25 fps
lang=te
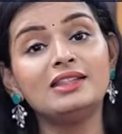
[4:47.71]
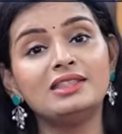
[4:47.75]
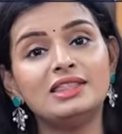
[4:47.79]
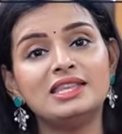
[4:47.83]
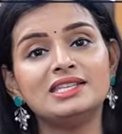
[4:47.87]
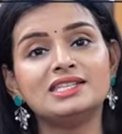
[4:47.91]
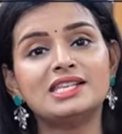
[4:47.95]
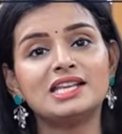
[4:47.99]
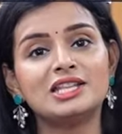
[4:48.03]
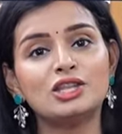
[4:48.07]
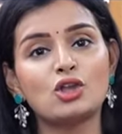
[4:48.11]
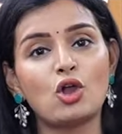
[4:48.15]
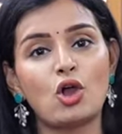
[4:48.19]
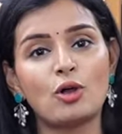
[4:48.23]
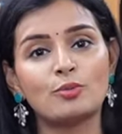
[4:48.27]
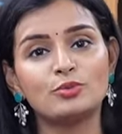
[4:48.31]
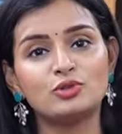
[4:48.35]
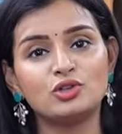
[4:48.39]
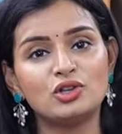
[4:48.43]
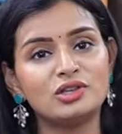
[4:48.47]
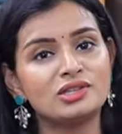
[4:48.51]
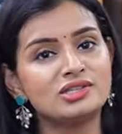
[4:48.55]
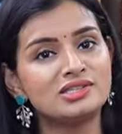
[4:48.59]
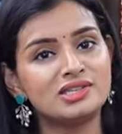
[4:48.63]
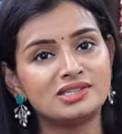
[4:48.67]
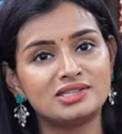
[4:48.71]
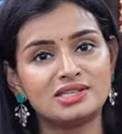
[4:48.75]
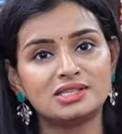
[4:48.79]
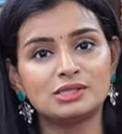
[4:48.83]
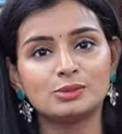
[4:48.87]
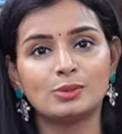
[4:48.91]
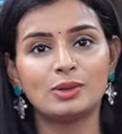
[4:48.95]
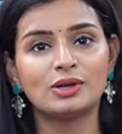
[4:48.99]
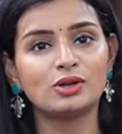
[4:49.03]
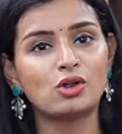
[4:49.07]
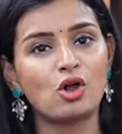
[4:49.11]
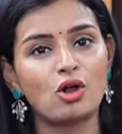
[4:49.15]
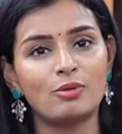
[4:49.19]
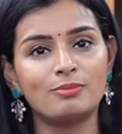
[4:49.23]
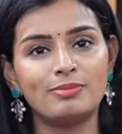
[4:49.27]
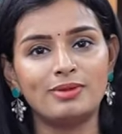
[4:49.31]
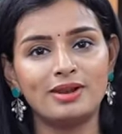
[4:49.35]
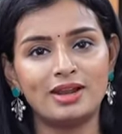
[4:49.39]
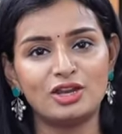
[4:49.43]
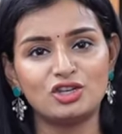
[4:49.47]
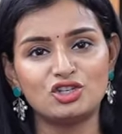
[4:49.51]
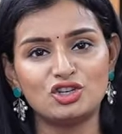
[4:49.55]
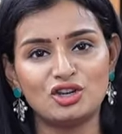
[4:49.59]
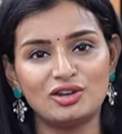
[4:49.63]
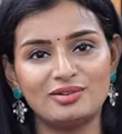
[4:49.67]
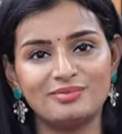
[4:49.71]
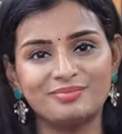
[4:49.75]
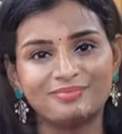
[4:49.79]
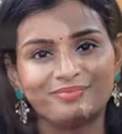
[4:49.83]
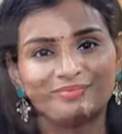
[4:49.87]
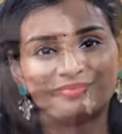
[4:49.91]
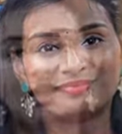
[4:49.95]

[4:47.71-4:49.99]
దీస్ ఆర్ ది ఆప్షన్స్ దిస్ ఇస్ వన్ కాంబినేషన్